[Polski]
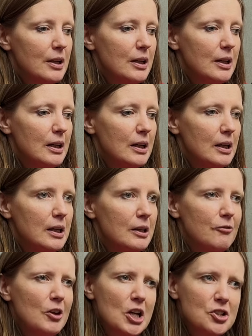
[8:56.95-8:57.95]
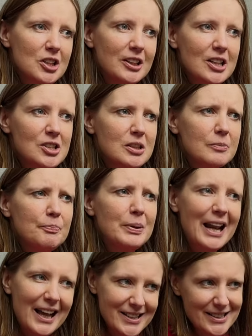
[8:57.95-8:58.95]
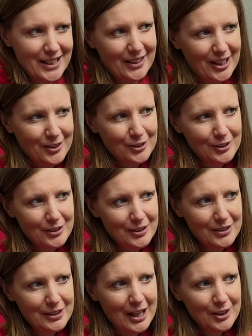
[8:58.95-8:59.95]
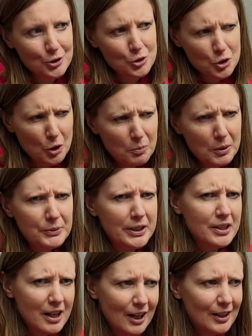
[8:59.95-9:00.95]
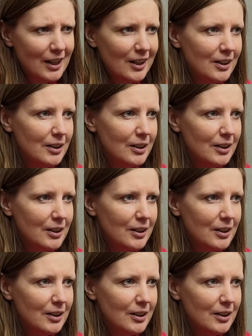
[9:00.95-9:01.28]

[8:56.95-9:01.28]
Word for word: i wiesz, i też praca nad nad sobą, nad e,